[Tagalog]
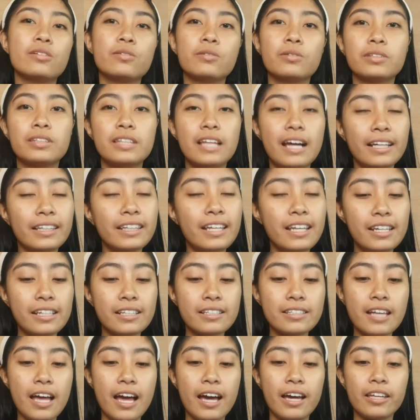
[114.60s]
So good luck na
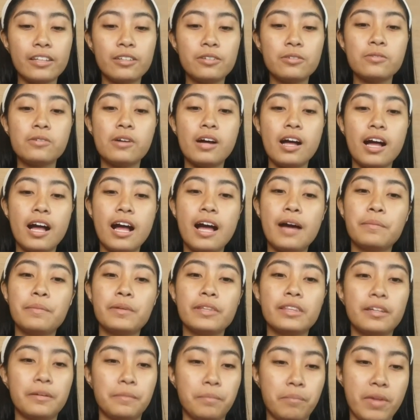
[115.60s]
lang sa akin kung
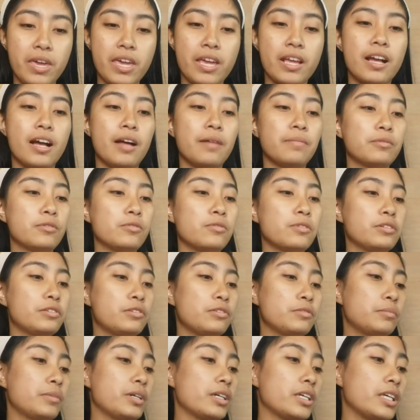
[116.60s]
kakapit ang makeup, kung
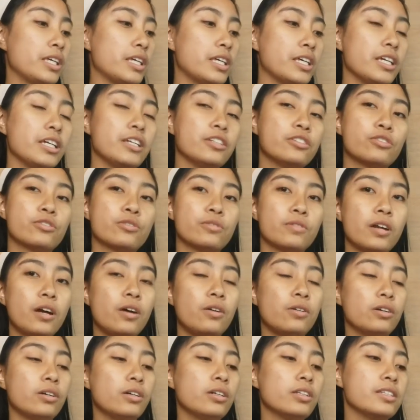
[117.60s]
anong magiging
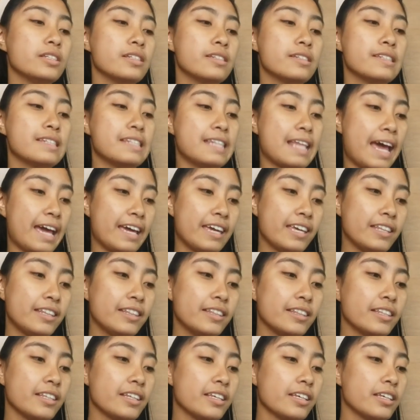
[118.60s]
itsura ko this night.
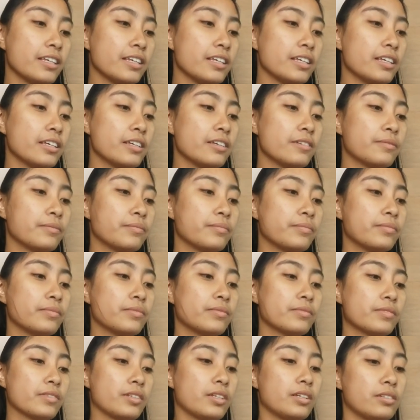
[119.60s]

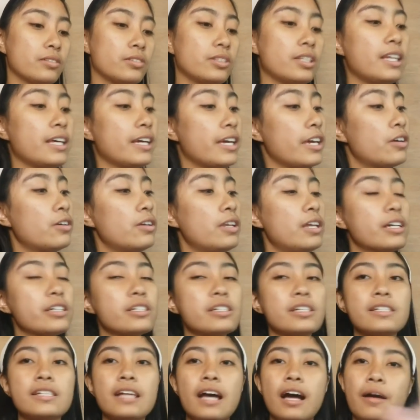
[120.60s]
So, nilagay ko
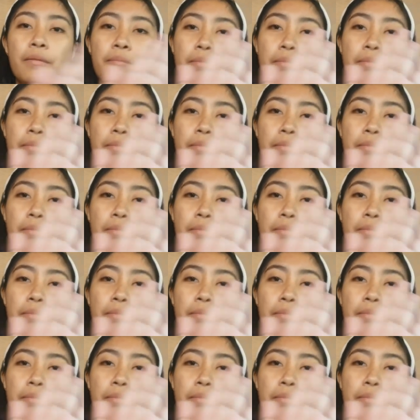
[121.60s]
lang siya sa